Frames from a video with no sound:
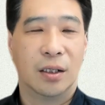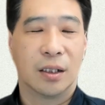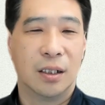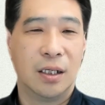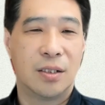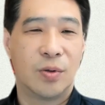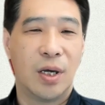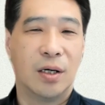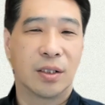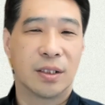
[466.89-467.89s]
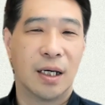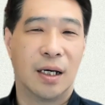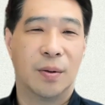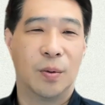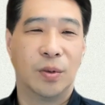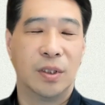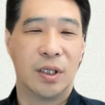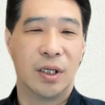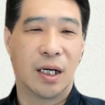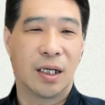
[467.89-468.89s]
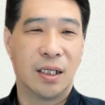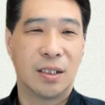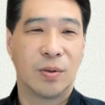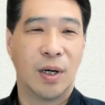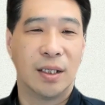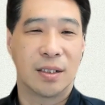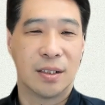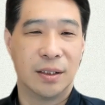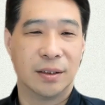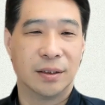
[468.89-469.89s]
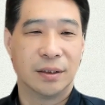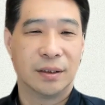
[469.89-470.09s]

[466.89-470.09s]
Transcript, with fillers: 그리스도의 역사 오늘 저희가 그리스도 안에서